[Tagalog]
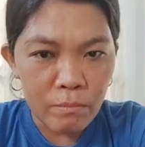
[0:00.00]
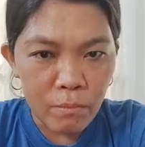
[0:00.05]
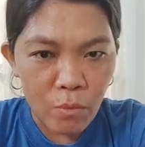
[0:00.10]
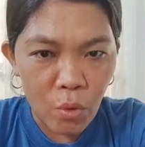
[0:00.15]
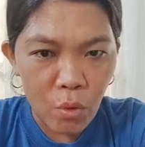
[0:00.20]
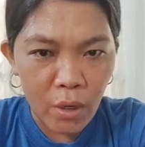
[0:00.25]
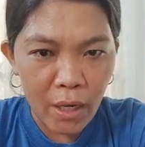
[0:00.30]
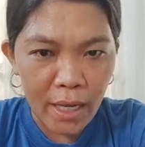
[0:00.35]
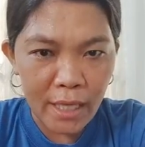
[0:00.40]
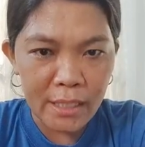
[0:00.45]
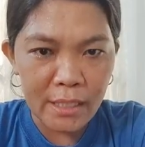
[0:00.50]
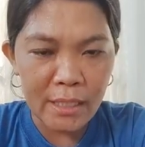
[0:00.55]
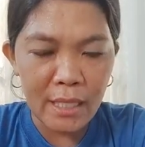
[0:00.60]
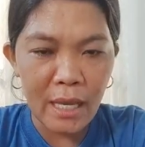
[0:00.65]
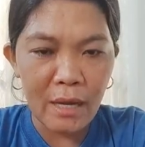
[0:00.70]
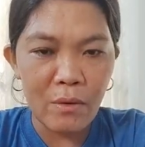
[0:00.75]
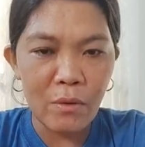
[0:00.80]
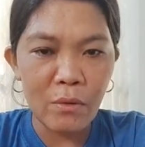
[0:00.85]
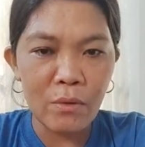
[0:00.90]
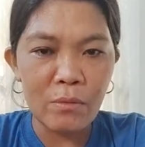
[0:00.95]
Bukas
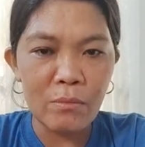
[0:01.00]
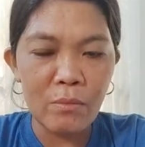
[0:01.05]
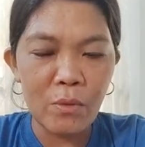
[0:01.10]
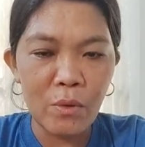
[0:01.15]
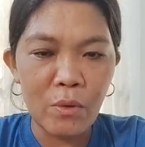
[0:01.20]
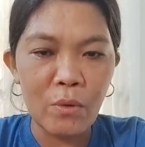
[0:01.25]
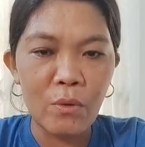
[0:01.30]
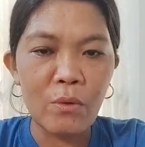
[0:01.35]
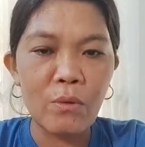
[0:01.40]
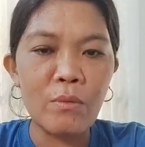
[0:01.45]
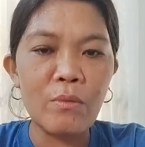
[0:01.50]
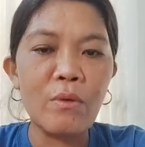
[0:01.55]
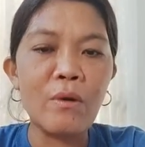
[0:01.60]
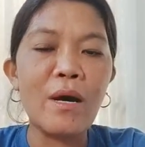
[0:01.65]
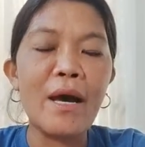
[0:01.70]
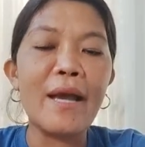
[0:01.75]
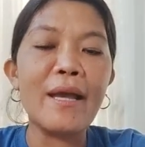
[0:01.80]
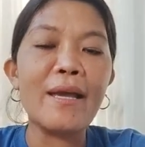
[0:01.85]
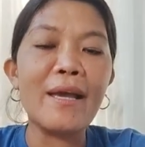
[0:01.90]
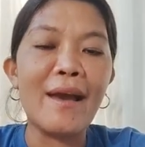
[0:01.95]
na load mo.
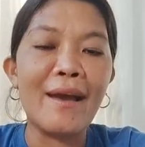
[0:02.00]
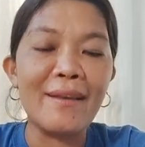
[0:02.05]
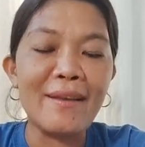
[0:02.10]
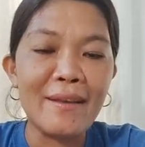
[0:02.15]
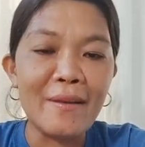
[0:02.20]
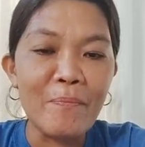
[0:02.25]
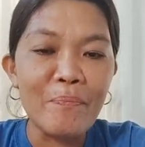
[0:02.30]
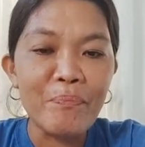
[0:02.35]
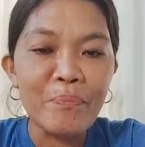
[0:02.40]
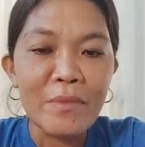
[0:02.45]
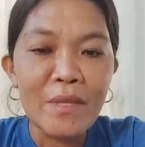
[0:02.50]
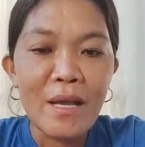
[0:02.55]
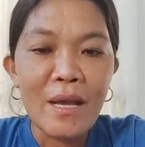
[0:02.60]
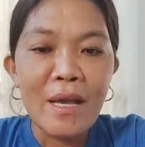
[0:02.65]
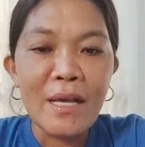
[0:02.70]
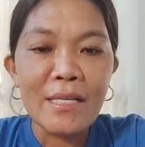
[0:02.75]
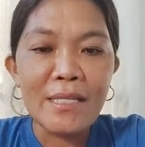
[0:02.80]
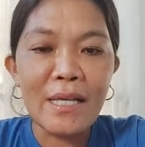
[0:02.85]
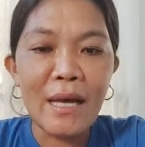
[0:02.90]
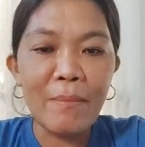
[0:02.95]
Ayan.
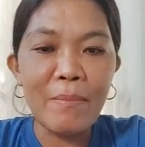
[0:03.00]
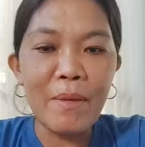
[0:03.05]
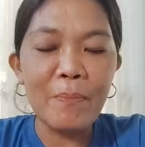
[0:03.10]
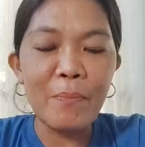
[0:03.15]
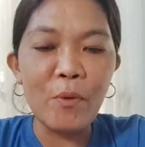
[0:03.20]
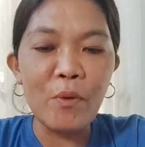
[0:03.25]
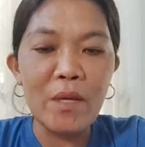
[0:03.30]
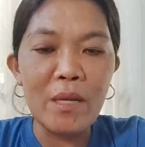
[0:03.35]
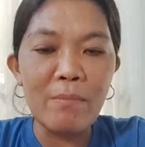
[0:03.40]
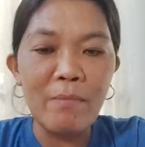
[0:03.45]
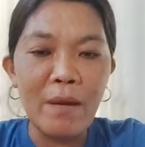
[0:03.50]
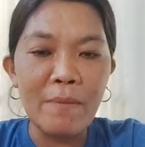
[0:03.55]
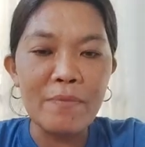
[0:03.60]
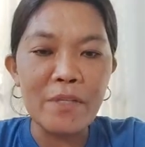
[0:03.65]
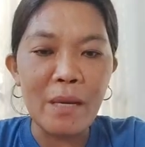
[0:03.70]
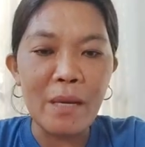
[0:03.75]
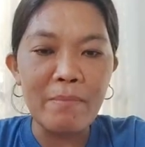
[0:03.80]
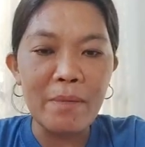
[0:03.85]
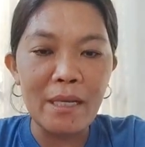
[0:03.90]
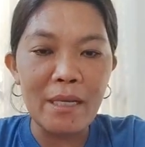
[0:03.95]
Sabi po ni
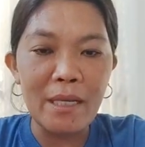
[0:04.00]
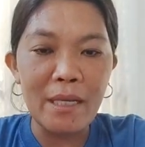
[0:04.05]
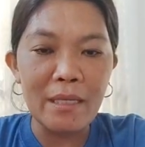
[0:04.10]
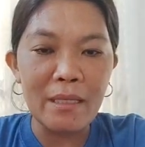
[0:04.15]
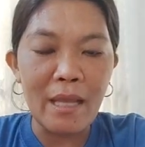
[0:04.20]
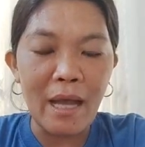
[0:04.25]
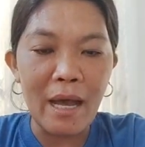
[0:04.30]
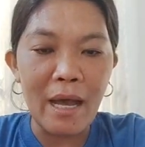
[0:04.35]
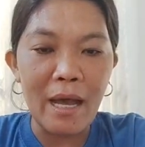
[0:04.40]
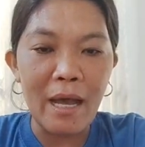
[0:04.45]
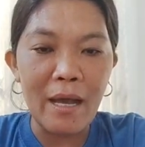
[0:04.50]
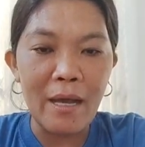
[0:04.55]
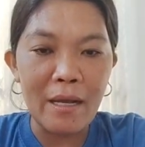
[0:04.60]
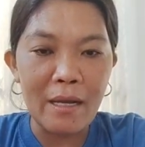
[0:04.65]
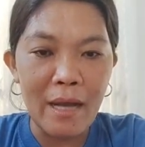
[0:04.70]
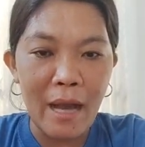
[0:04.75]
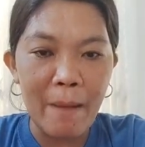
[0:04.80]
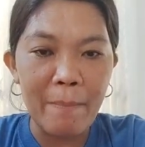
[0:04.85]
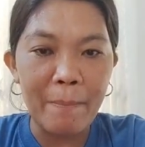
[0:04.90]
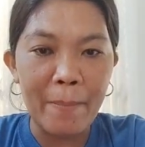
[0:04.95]
Ma'am Chabilita,
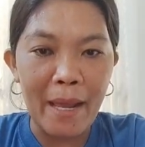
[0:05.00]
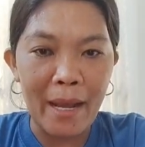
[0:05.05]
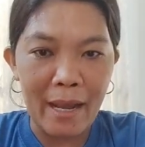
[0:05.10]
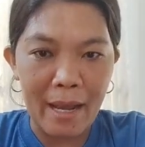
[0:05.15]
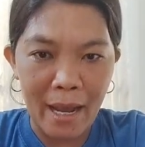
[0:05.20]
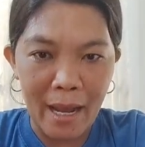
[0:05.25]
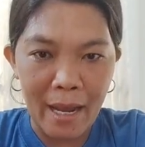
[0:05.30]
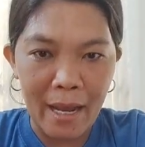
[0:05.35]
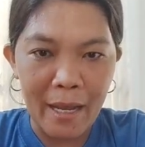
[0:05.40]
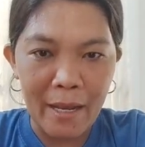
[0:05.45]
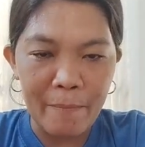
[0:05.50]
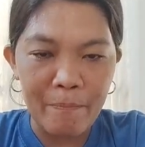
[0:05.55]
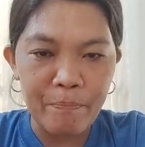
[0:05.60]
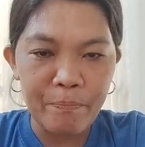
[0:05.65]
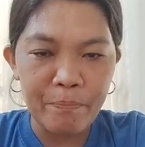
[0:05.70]
nga pala.